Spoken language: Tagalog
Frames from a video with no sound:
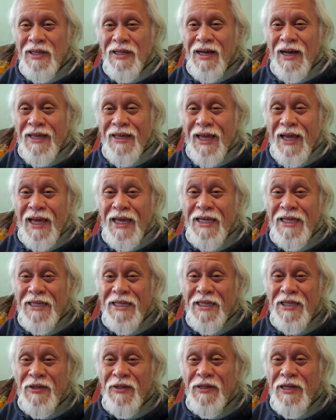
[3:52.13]
Kaya
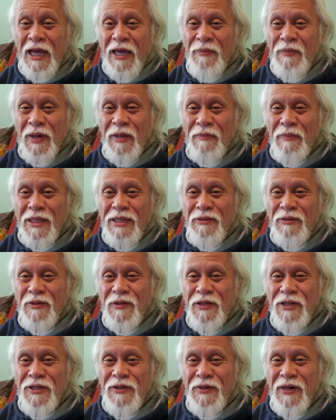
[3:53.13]
hindi ko na
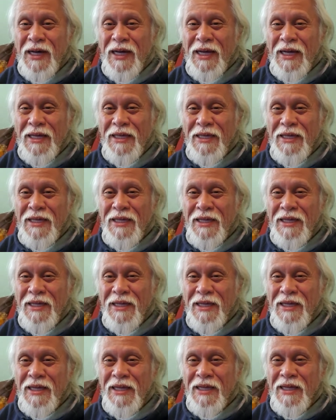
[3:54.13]
ipagpatuloy yung
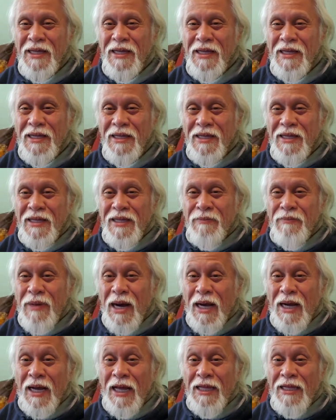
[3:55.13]
aking uh,
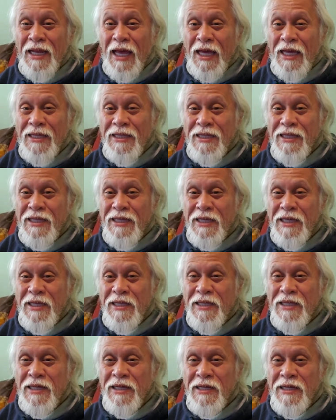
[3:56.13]
bangka na
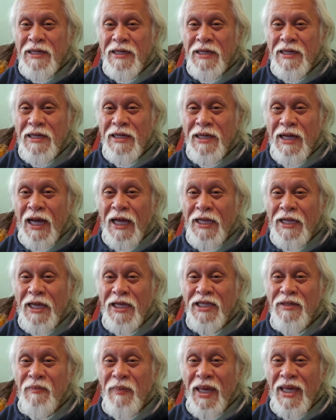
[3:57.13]
itigil ng uh,
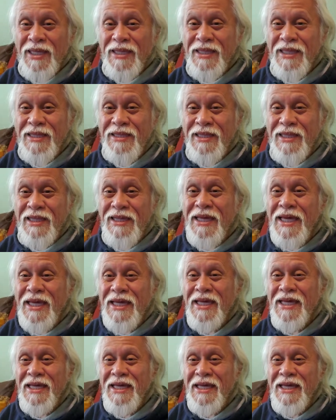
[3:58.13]
unexpectedly.